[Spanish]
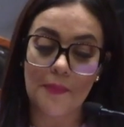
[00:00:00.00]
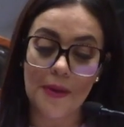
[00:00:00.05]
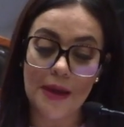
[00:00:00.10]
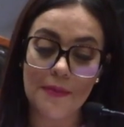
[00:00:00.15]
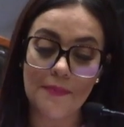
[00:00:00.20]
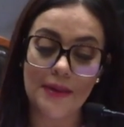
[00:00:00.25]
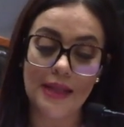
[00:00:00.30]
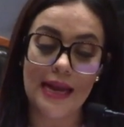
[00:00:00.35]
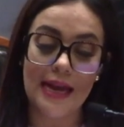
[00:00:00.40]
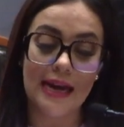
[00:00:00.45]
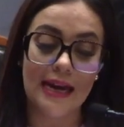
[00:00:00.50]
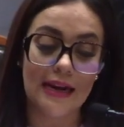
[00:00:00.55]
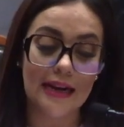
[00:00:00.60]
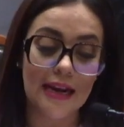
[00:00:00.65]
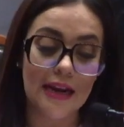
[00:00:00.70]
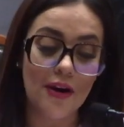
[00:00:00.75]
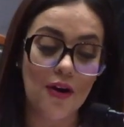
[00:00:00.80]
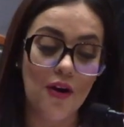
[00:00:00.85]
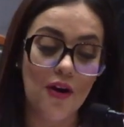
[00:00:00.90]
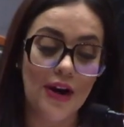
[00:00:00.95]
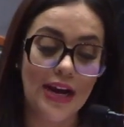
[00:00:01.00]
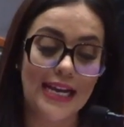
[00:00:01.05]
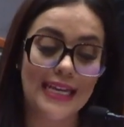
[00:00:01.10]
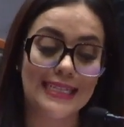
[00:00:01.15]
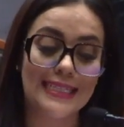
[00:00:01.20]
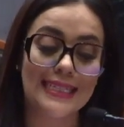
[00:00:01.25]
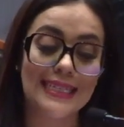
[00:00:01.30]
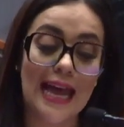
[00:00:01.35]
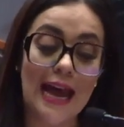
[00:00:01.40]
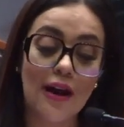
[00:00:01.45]
PIB de Guerrero
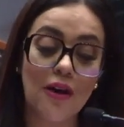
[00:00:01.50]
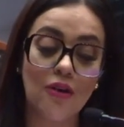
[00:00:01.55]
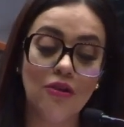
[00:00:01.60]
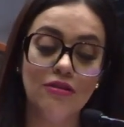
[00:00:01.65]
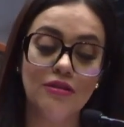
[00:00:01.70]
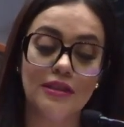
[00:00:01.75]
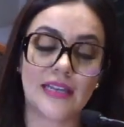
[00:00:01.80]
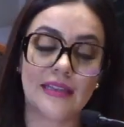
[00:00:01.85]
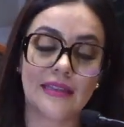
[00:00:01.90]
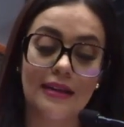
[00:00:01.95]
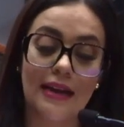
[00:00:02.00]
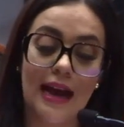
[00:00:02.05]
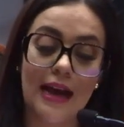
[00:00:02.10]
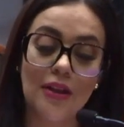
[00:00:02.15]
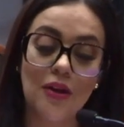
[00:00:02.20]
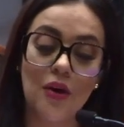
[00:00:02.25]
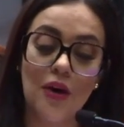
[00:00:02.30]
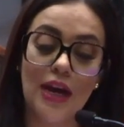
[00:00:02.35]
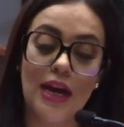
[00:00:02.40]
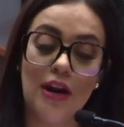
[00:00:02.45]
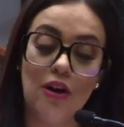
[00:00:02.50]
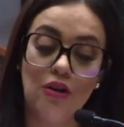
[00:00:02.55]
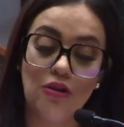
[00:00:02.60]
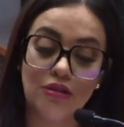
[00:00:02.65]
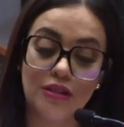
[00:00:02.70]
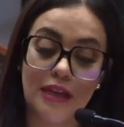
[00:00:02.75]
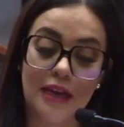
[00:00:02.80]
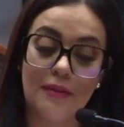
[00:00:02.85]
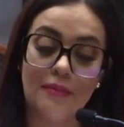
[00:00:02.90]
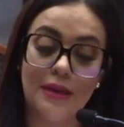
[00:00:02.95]
está concentrado en
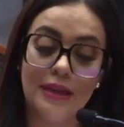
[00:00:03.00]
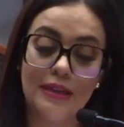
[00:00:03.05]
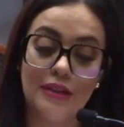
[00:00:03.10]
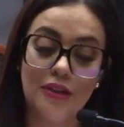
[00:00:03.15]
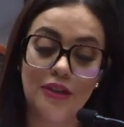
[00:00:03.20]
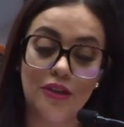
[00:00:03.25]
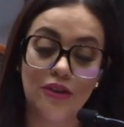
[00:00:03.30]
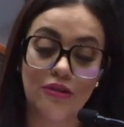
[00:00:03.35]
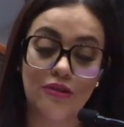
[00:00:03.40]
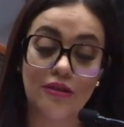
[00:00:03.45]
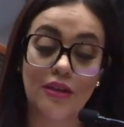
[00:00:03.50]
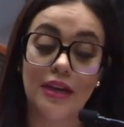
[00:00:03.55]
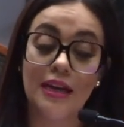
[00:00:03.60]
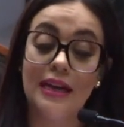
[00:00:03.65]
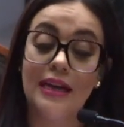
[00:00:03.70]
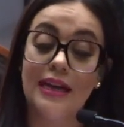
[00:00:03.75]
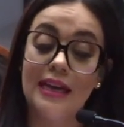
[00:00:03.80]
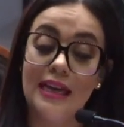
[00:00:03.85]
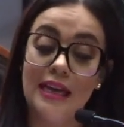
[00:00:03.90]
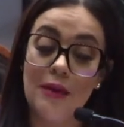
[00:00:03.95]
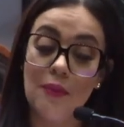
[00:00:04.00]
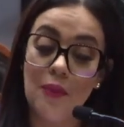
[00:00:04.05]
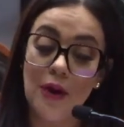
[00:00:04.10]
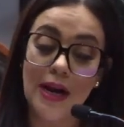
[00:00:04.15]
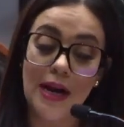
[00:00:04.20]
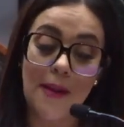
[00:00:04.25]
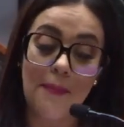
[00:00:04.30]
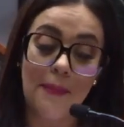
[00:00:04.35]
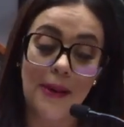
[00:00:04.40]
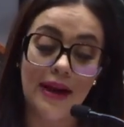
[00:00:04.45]
los servicios y
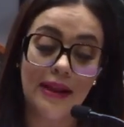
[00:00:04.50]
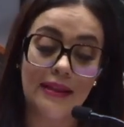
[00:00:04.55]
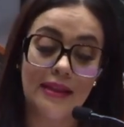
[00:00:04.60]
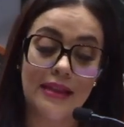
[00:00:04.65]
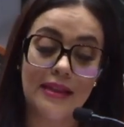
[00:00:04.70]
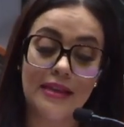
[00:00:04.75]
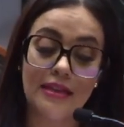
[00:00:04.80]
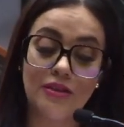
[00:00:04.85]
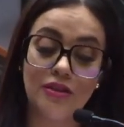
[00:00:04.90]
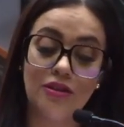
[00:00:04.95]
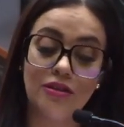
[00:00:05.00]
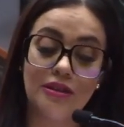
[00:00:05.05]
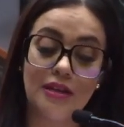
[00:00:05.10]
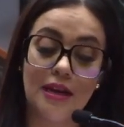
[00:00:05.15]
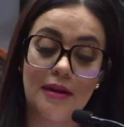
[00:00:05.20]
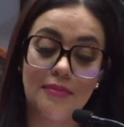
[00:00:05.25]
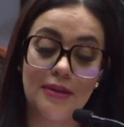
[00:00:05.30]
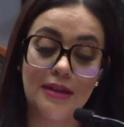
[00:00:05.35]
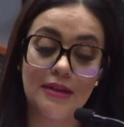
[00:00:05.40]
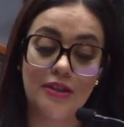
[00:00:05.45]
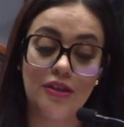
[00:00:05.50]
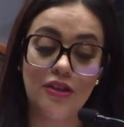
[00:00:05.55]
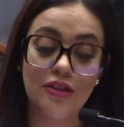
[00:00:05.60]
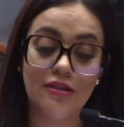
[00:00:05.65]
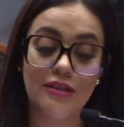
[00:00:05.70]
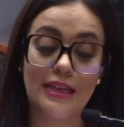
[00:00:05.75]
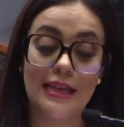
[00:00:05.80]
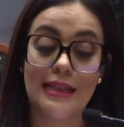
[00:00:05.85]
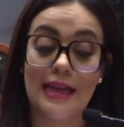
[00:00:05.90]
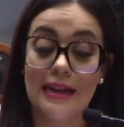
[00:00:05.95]
buena parte de estos
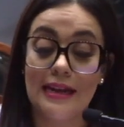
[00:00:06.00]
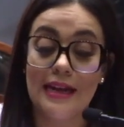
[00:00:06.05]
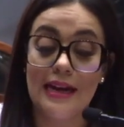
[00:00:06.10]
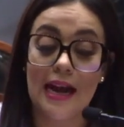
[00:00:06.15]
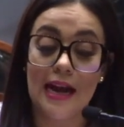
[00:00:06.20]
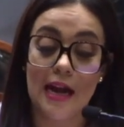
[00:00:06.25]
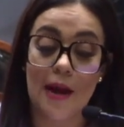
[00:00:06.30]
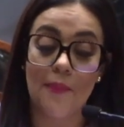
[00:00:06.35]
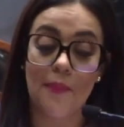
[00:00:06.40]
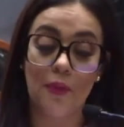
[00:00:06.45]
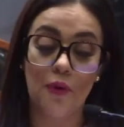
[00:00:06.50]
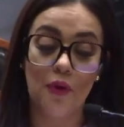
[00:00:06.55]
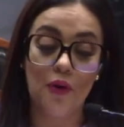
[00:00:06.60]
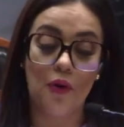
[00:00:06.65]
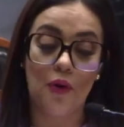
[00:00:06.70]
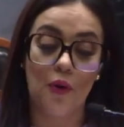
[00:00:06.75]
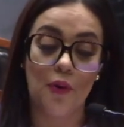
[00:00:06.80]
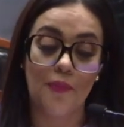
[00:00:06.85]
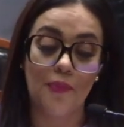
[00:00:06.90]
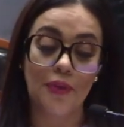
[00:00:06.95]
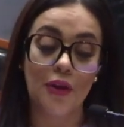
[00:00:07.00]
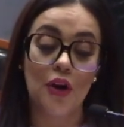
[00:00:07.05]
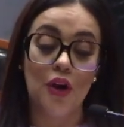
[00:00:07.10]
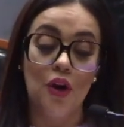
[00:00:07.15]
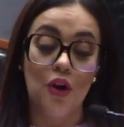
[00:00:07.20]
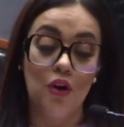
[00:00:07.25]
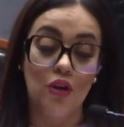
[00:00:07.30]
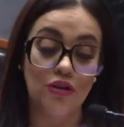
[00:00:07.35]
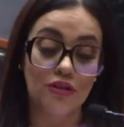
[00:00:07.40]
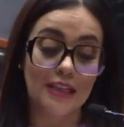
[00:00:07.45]
servicios se dan en Acapulco.
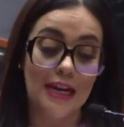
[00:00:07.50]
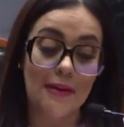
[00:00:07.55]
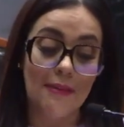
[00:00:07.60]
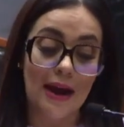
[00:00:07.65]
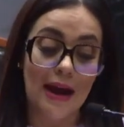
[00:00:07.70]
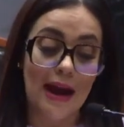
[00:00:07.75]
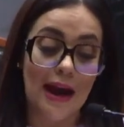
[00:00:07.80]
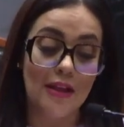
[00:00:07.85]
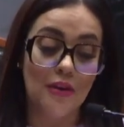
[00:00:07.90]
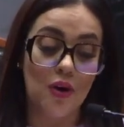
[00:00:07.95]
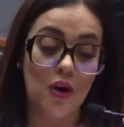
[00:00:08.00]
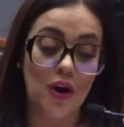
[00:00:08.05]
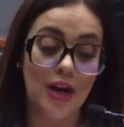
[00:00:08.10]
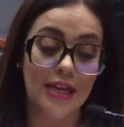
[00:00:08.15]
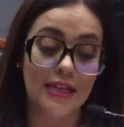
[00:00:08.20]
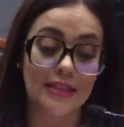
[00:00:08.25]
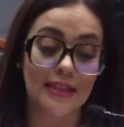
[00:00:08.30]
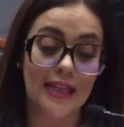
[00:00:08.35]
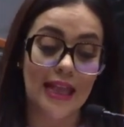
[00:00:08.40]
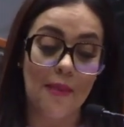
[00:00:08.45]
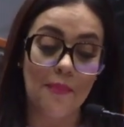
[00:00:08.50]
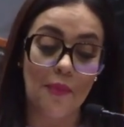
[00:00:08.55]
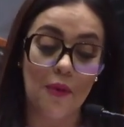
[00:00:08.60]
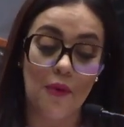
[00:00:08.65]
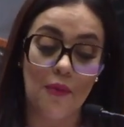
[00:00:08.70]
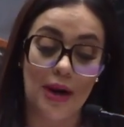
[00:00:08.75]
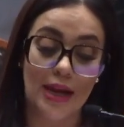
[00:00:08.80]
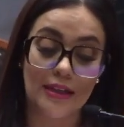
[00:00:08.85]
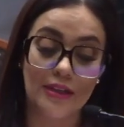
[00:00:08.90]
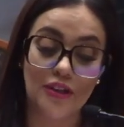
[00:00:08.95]
Los trabajadores, la
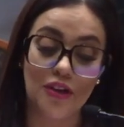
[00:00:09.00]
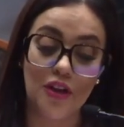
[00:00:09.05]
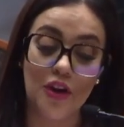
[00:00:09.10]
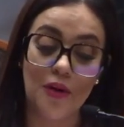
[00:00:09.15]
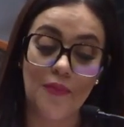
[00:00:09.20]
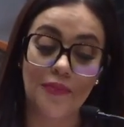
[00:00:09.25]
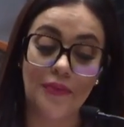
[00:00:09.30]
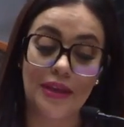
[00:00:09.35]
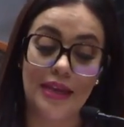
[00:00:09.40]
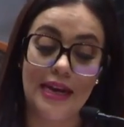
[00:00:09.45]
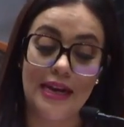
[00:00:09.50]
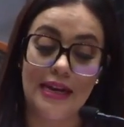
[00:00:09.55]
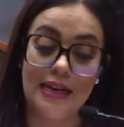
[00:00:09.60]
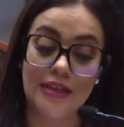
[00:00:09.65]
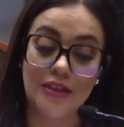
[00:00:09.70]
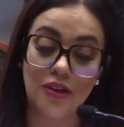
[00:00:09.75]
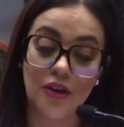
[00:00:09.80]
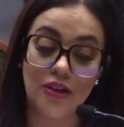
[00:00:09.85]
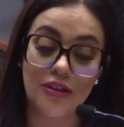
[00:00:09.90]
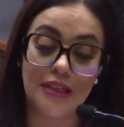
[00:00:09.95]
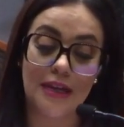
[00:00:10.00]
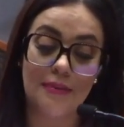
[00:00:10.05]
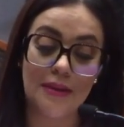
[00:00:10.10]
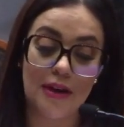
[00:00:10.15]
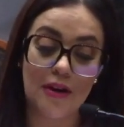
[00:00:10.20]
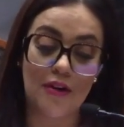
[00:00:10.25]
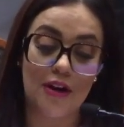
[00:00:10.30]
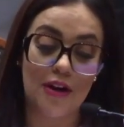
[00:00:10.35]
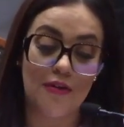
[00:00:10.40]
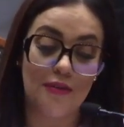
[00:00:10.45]
población, quienes hoy se
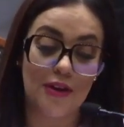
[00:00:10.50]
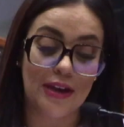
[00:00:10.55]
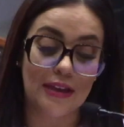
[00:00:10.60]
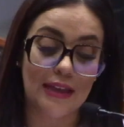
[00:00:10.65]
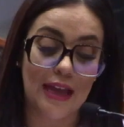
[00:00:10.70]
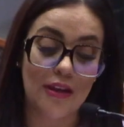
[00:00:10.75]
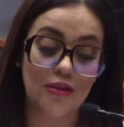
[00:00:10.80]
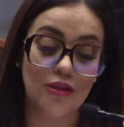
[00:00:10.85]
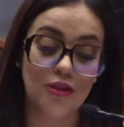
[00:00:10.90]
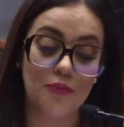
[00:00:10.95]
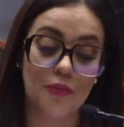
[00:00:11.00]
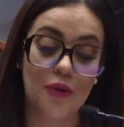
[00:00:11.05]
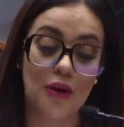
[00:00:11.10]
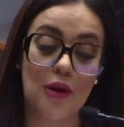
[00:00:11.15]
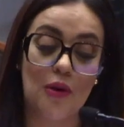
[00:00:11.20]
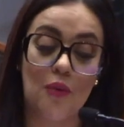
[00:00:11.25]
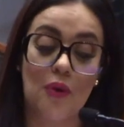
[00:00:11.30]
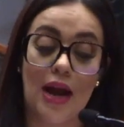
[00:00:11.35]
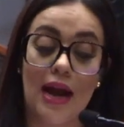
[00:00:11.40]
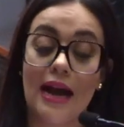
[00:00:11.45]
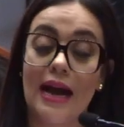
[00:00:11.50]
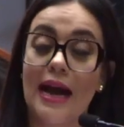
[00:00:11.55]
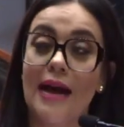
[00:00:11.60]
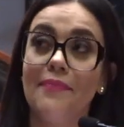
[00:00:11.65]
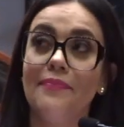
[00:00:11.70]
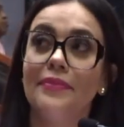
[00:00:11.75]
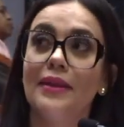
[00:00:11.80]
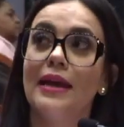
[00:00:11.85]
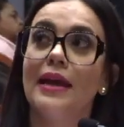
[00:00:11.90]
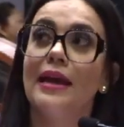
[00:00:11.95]
vieron afectados por el huracán,